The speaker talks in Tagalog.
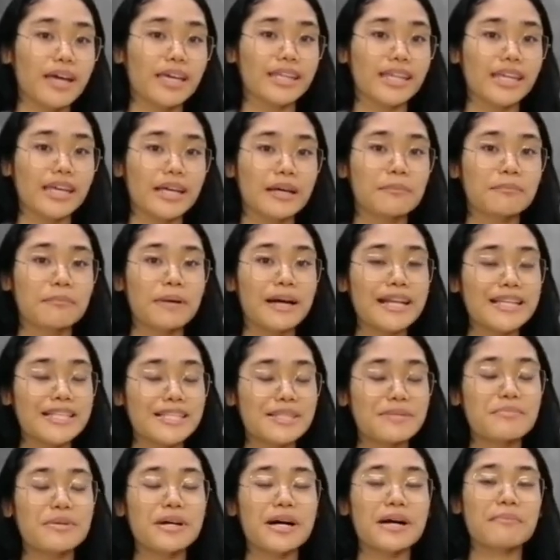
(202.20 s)
makinig para
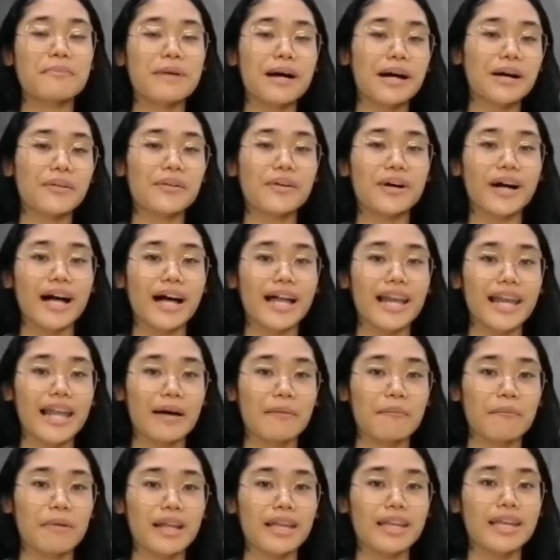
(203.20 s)
sa mga bagong
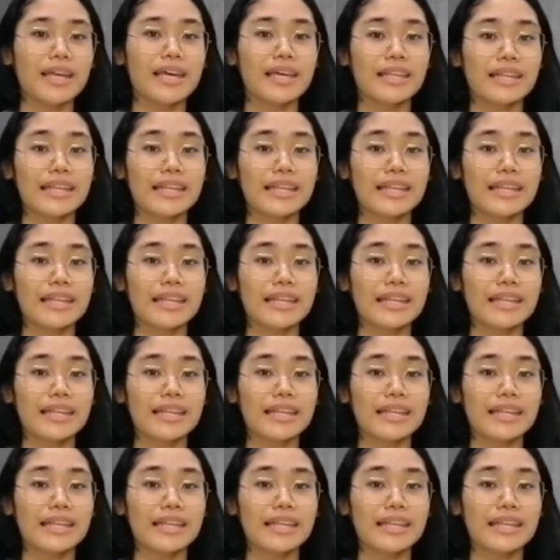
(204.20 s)
kaalaman